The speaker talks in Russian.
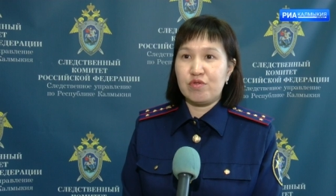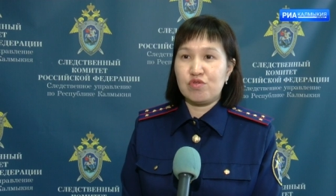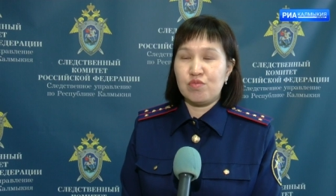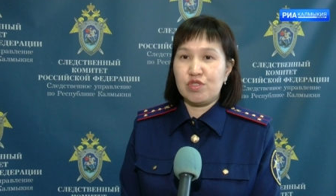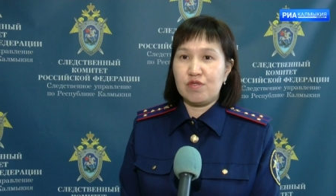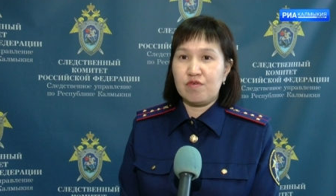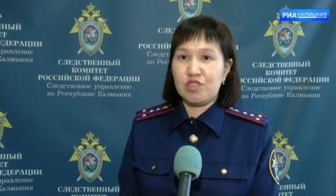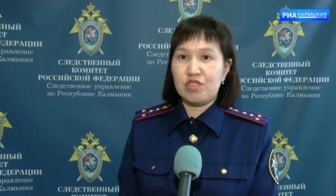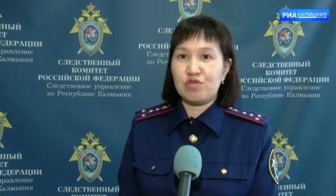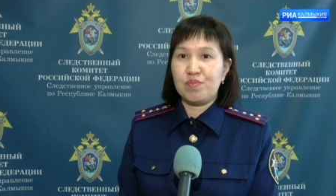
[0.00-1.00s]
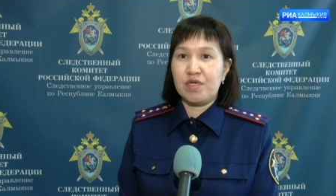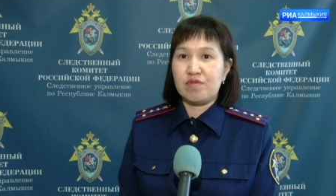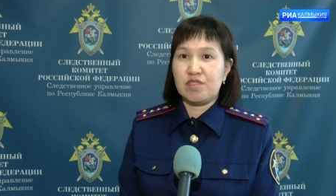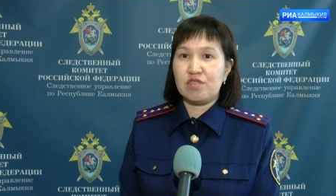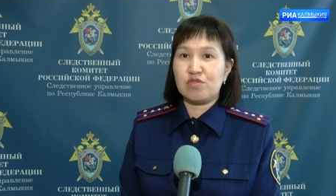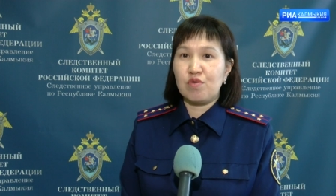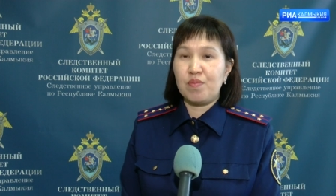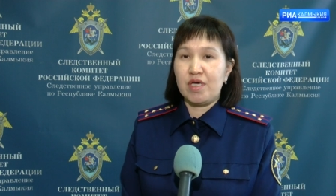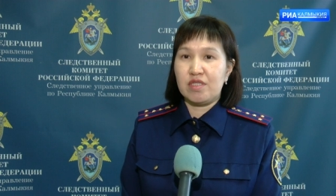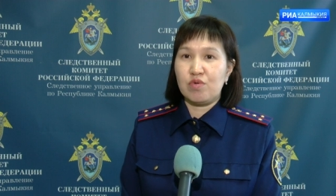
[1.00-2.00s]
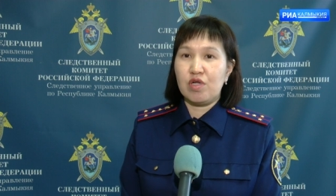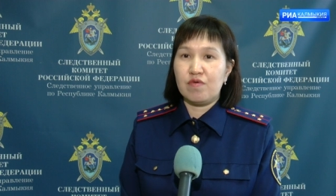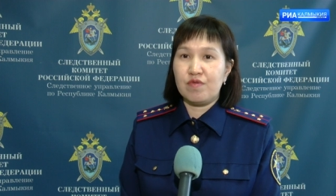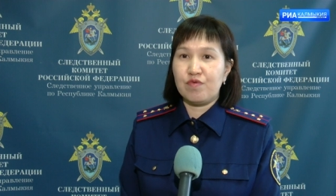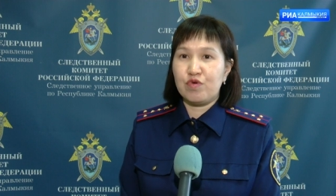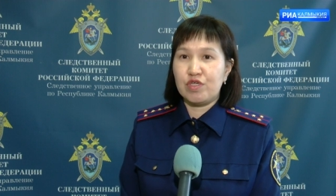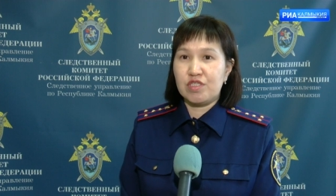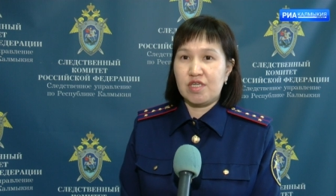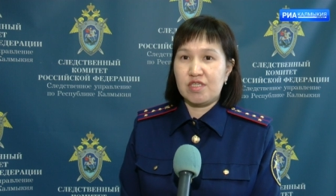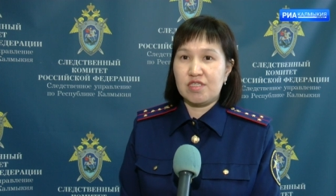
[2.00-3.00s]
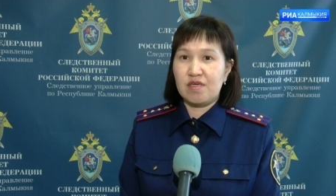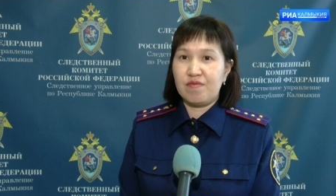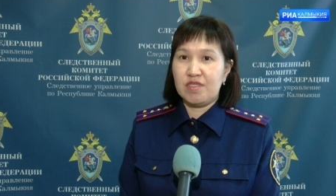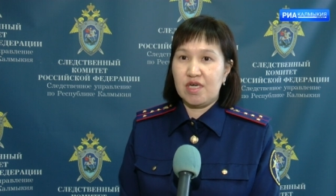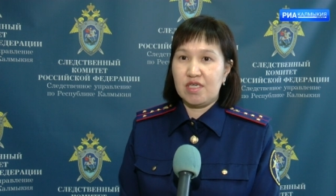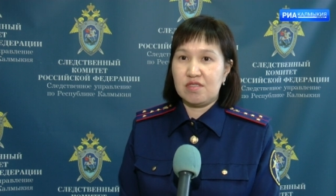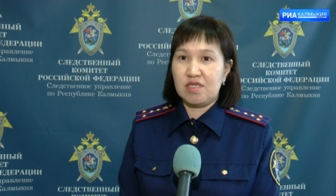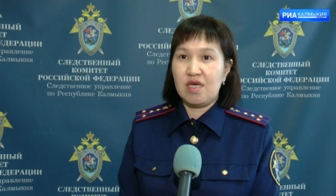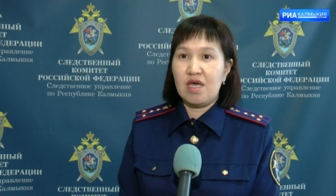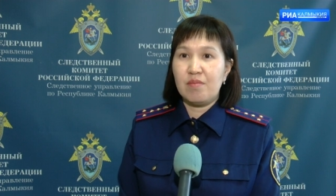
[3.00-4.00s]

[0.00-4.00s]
предусмотренного частью 1 статьи 105 Уголовного кодекса Российской Российской Федерации